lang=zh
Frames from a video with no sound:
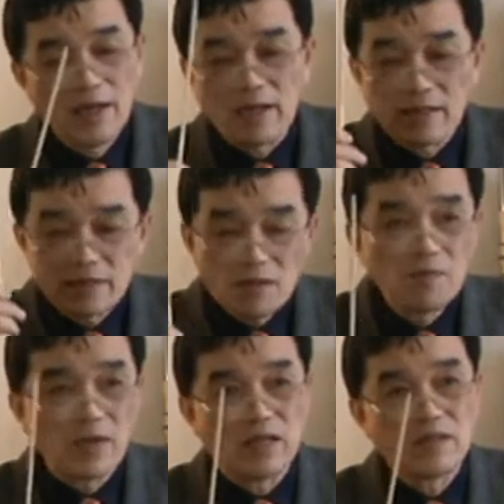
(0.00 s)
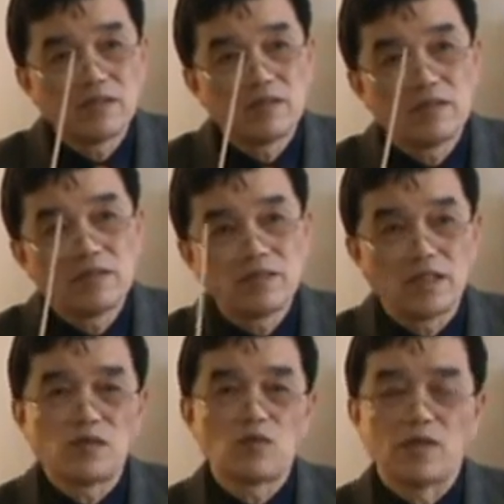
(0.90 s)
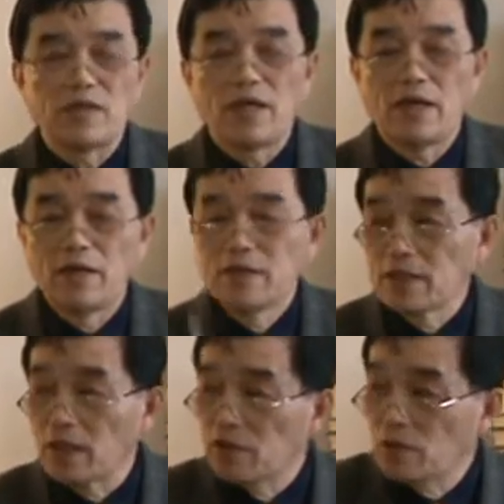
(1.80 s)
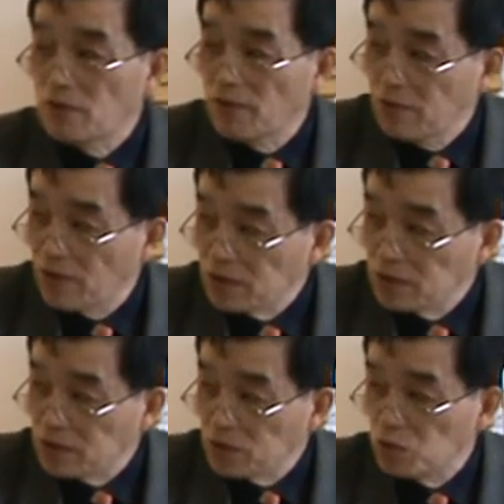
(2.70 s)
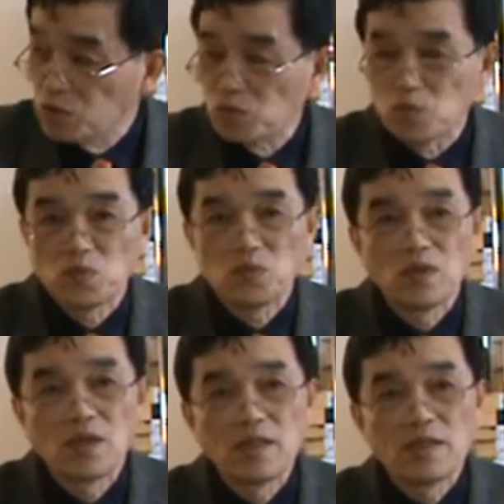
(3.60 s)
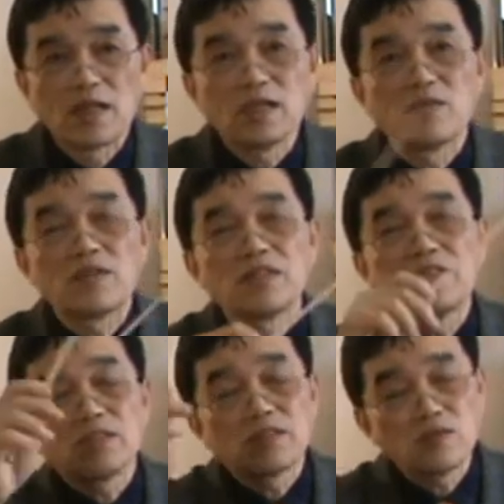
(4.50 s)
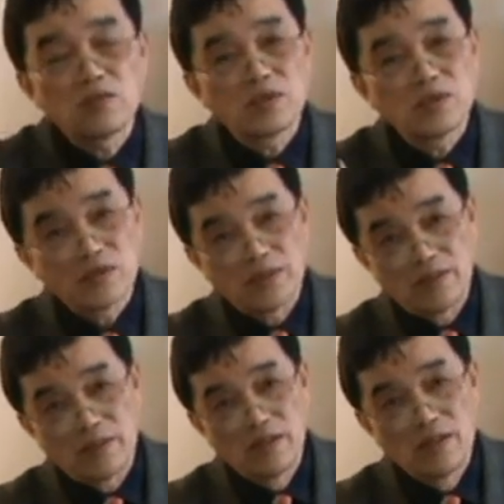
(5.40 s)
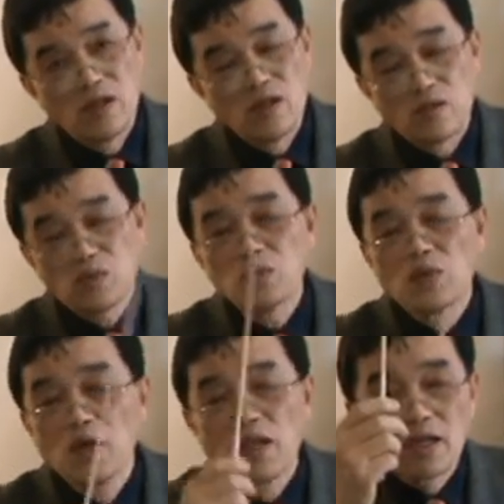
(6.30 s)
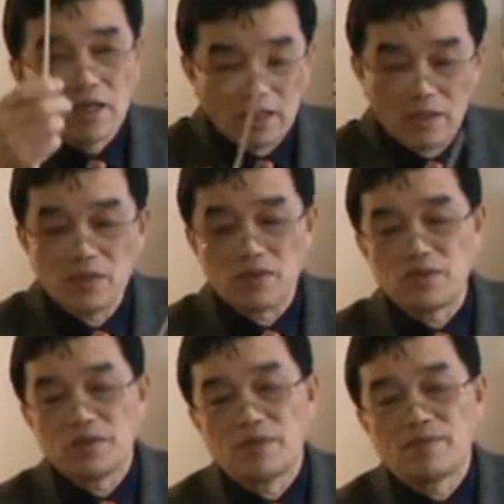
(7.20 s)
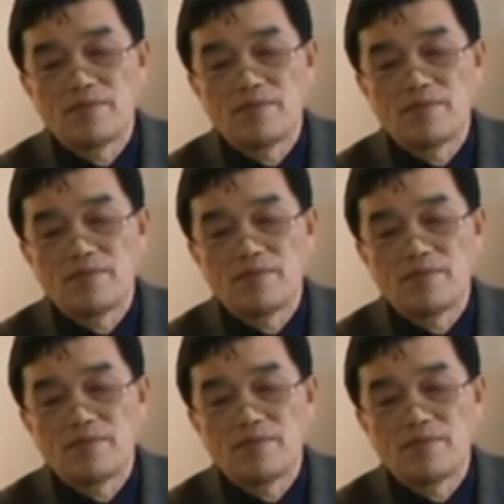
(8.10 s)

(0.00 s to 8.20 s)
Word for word: 来证明神的存在，他用的方法就是数，他认为世界是数构成的，数可以去，